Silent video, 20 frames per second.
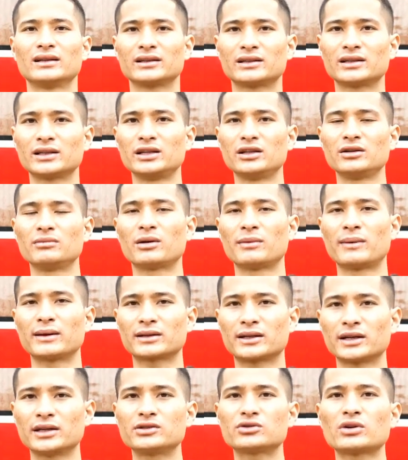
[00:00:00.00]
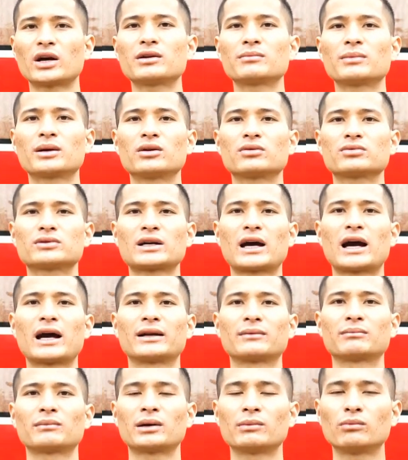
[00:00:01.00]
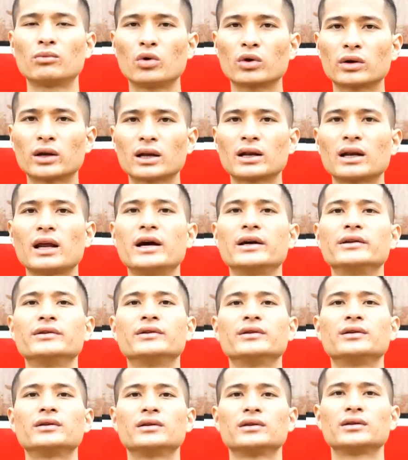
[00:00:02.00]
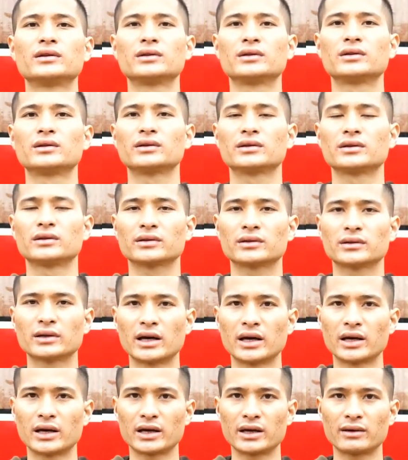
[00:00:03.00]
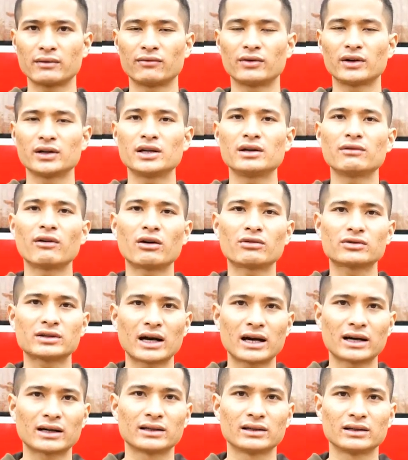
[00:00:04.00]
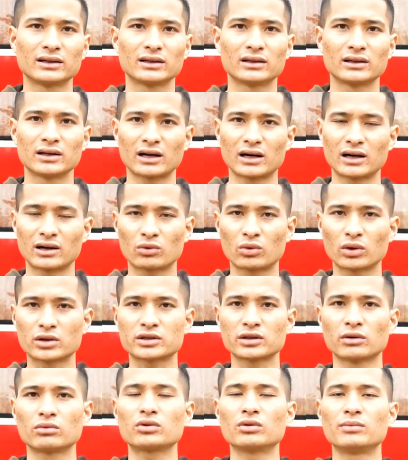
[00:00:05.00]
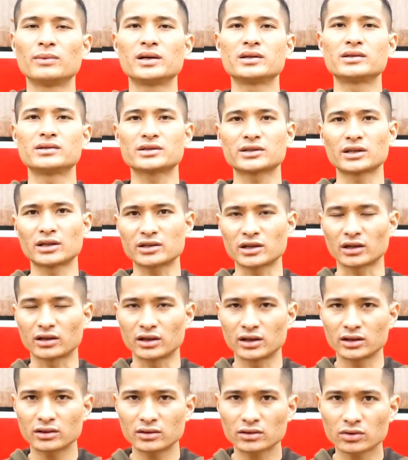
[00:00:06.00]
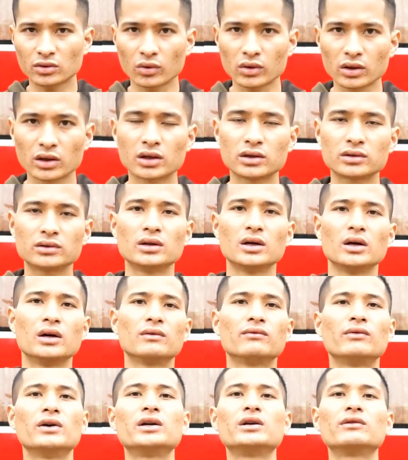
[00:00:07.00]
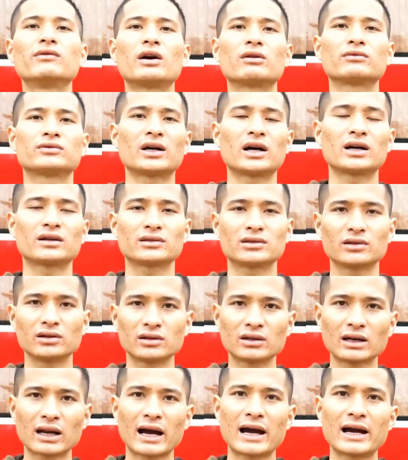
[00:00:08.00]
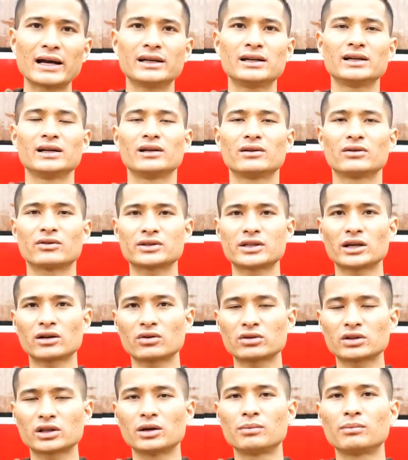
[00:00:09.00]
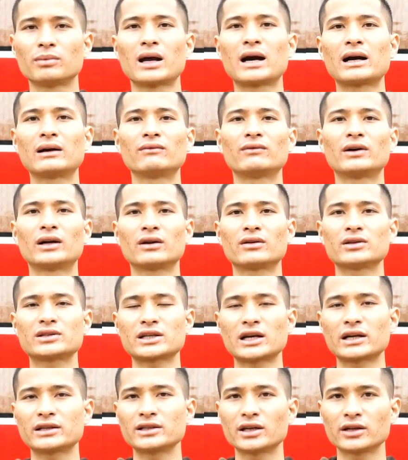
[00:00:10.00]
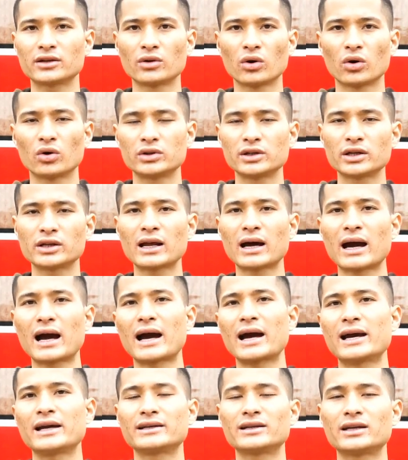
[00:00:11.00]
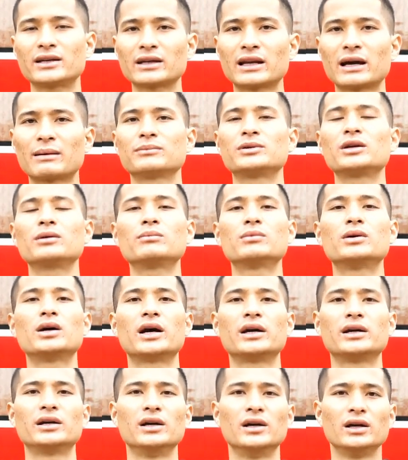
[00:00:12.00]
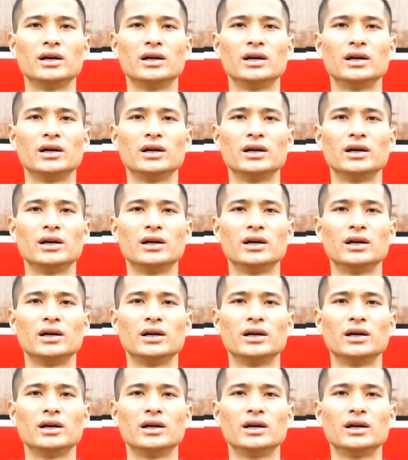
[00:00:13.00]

khi mà bạn kinh doanh bất động sản bạn mua đất nền để với hy vọng rằng à, cuộc sống của mình sẽ trở nên tốt hơn với hy vọng rằng tương lai nó sẽ có tiềm năng và nó sẽ nhân đôi nhân 2 nhân 5 nhân 10